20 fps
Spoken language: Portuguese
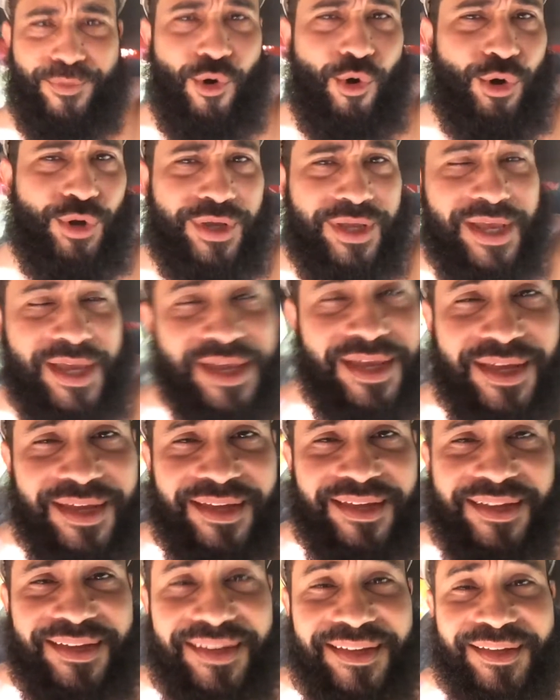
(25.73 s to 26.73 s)
Por
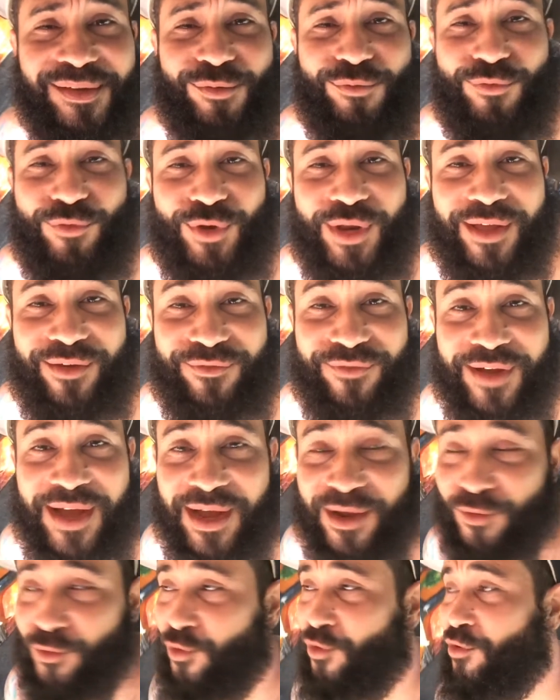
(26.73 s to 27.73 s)
que eu vou levar
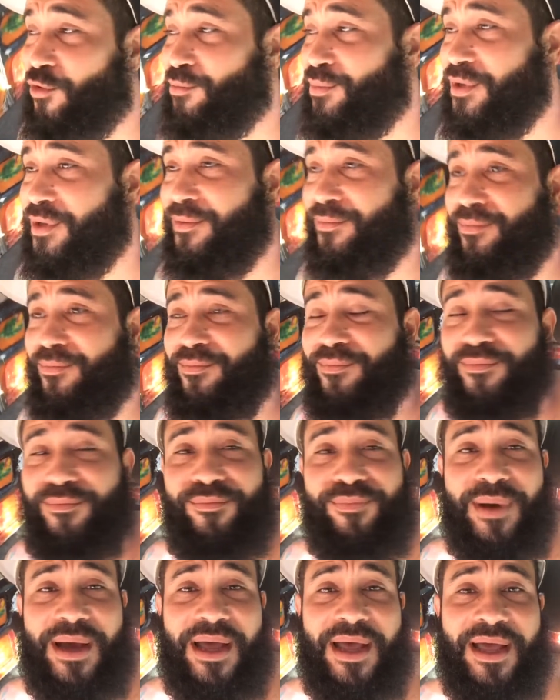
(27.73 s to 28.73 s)
a Kombi
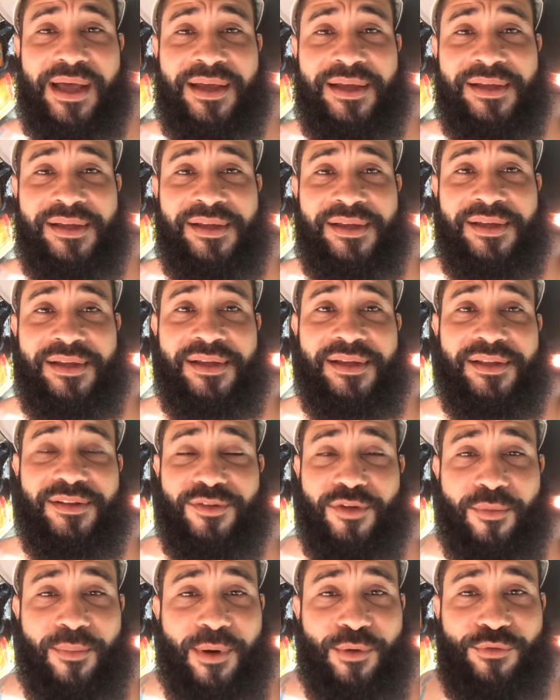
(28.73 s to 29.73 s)
para
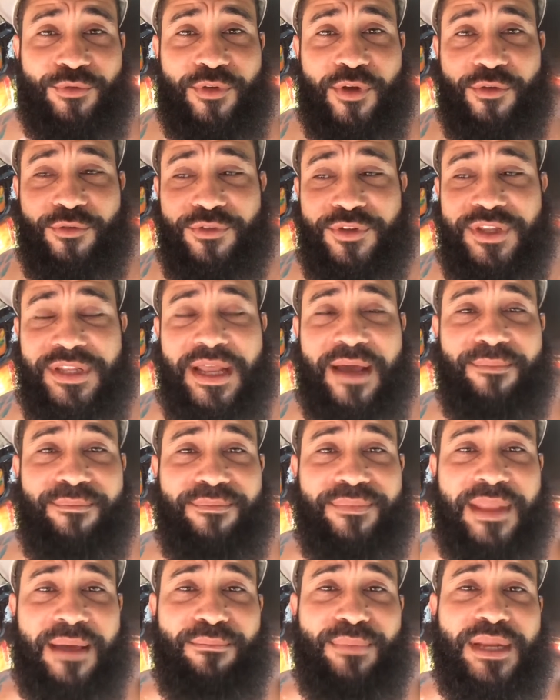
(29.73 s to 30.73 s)
tomar um solzinho na,
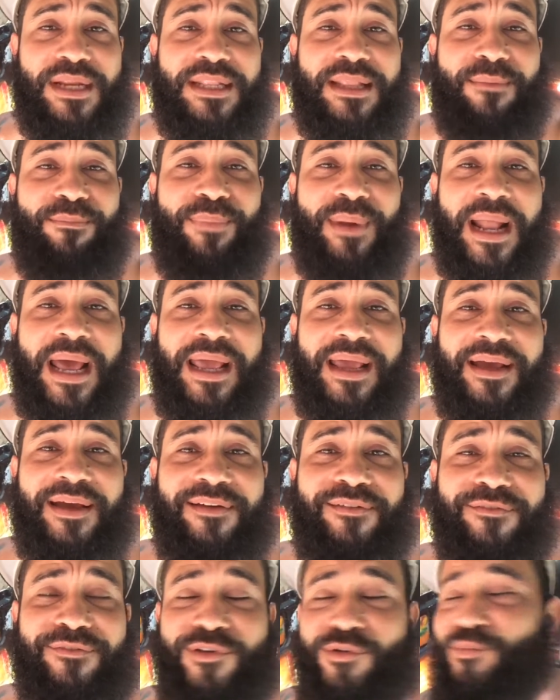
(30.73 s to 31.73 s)
na beira da praia,
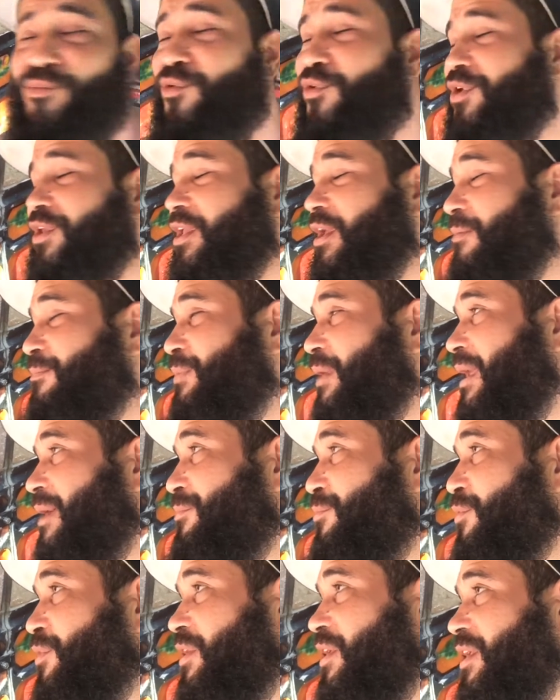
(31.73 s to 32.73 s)
ver um pouquinho a
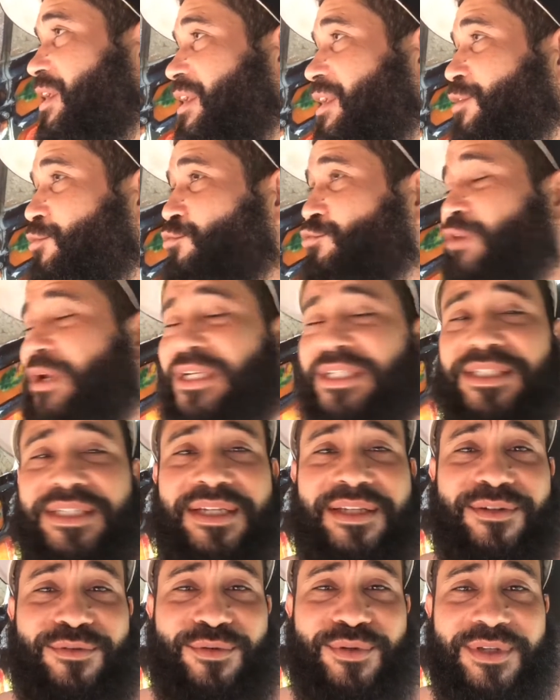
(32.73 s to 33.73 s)
praia, porque eu tô
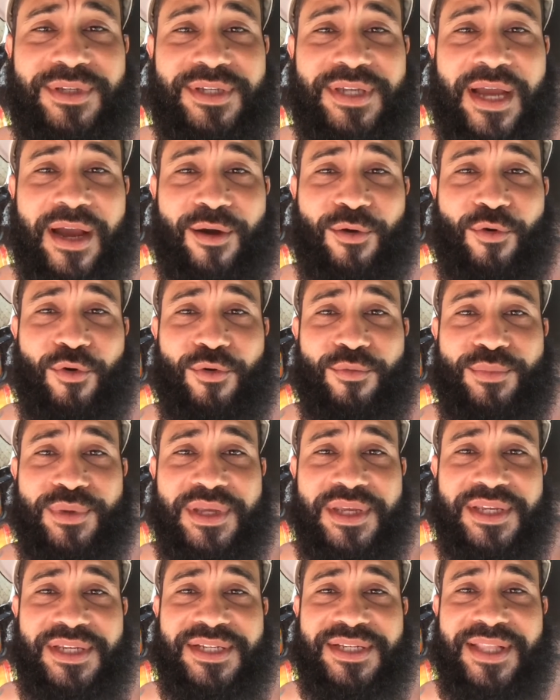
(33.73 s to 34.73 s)
achando que a
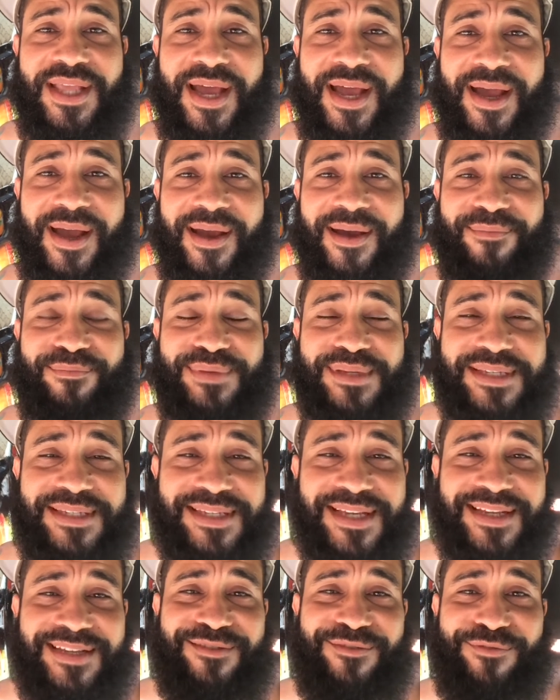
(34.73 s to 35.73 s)
Kombi está
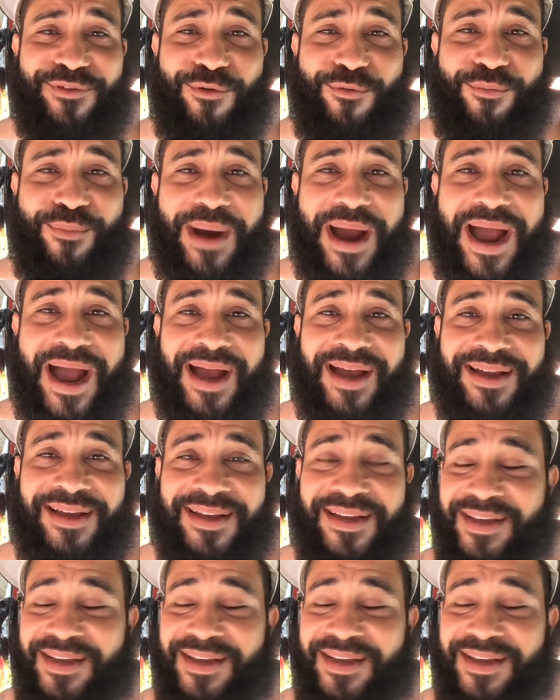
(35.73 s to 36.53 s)
precisando de ver o mar.